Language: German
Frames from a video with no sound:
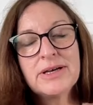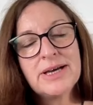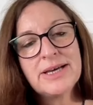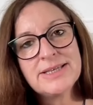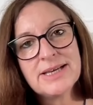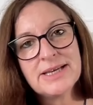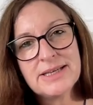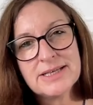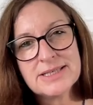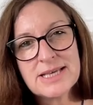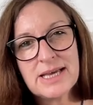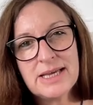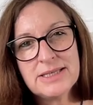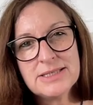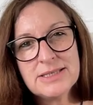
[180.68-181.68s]
an deiner
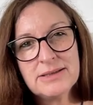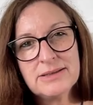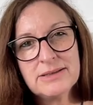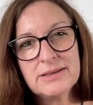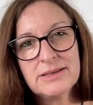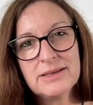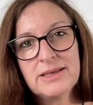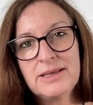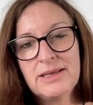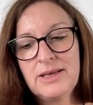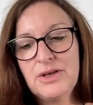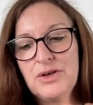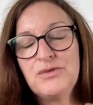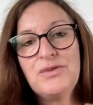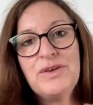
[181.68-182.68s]
Seite?
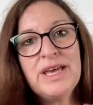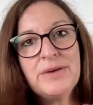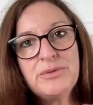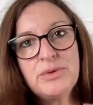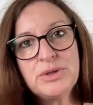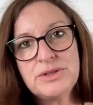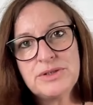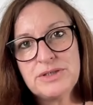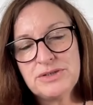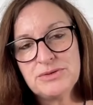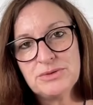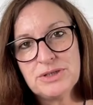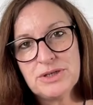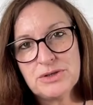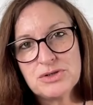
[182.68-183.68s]
Wer würde dich
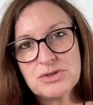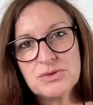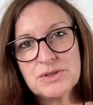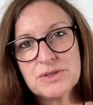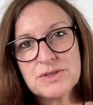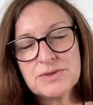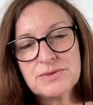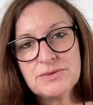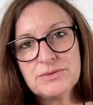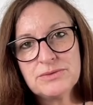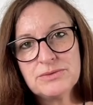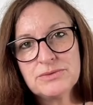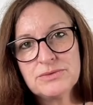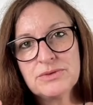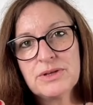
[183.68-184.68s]
unterstützen?
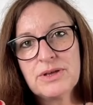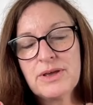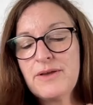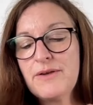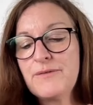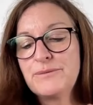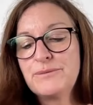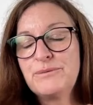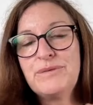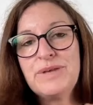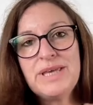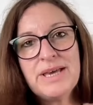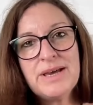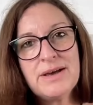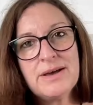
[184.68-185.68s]

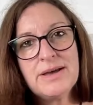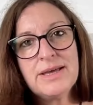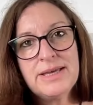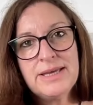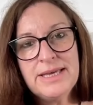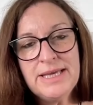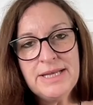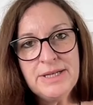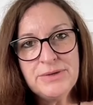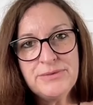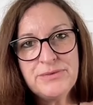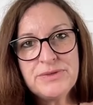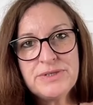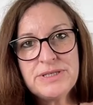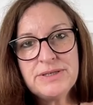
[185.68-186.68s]
Wer
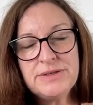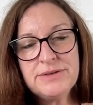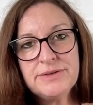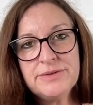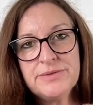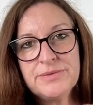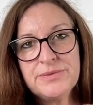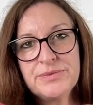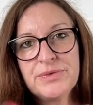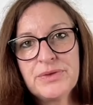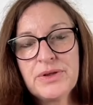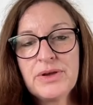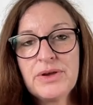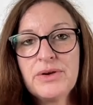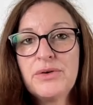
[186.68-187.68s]
hilft dir?
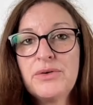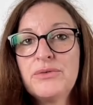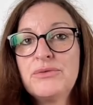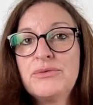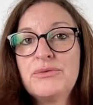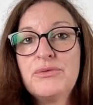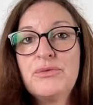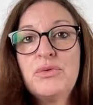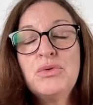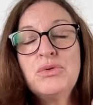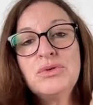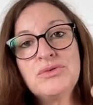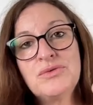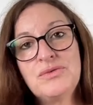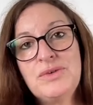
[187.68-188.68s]
Wo
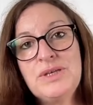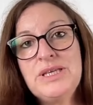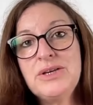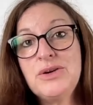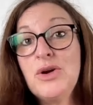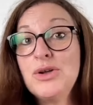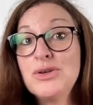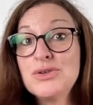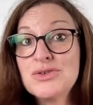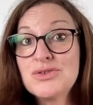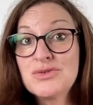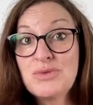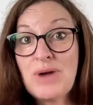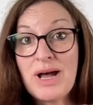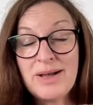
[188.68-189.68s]
und wie
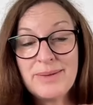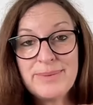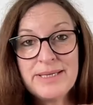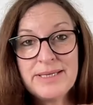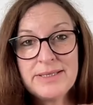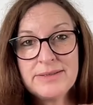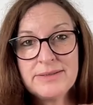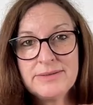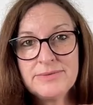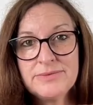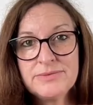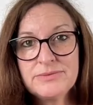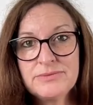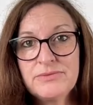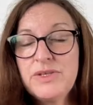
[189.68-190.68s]
könntest du
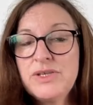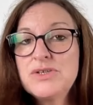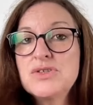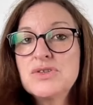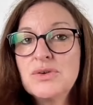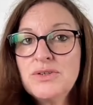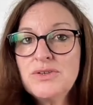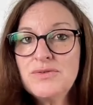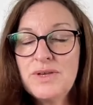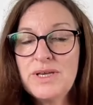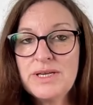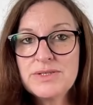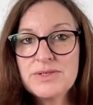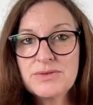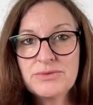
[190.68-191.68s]
arbeiten? Wie gesund
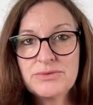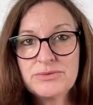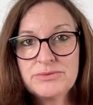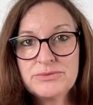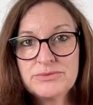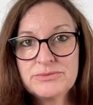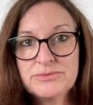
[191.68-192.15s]
wärst du?